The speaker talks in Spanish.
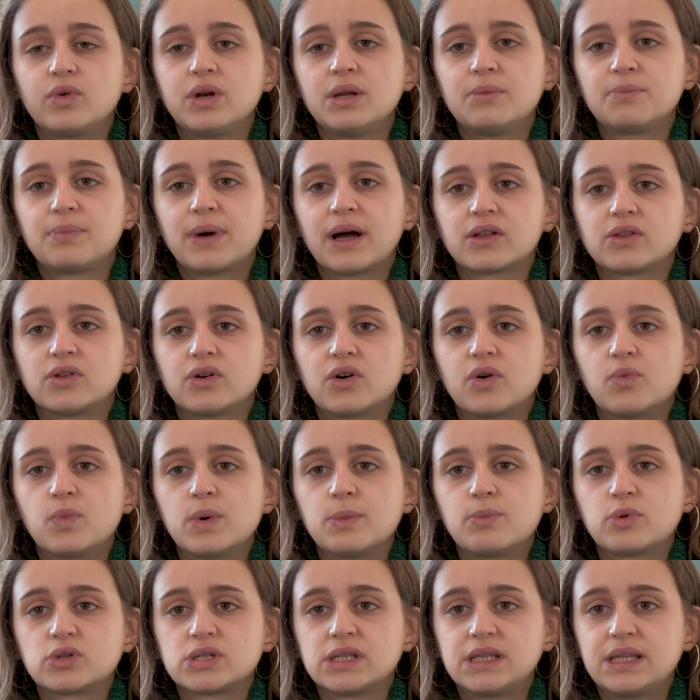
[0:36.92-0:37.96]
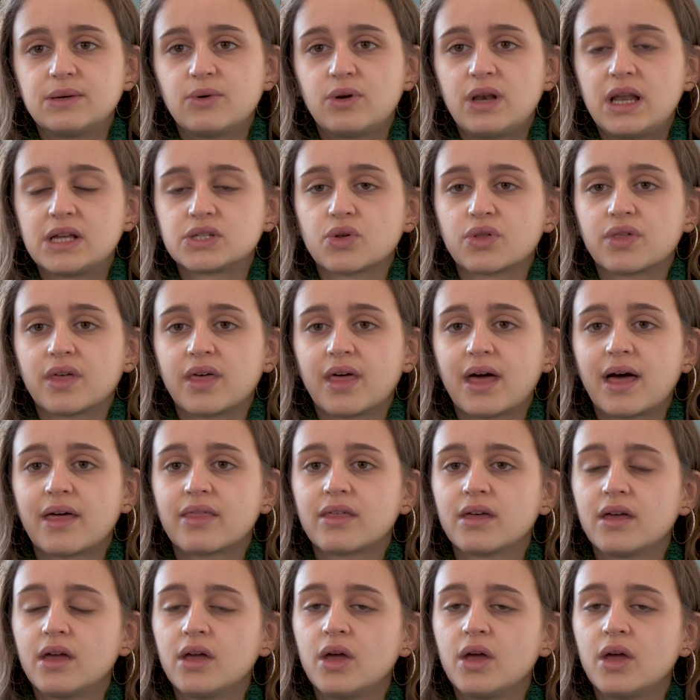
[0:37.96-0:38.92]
un impacto muy positivo en la sociedad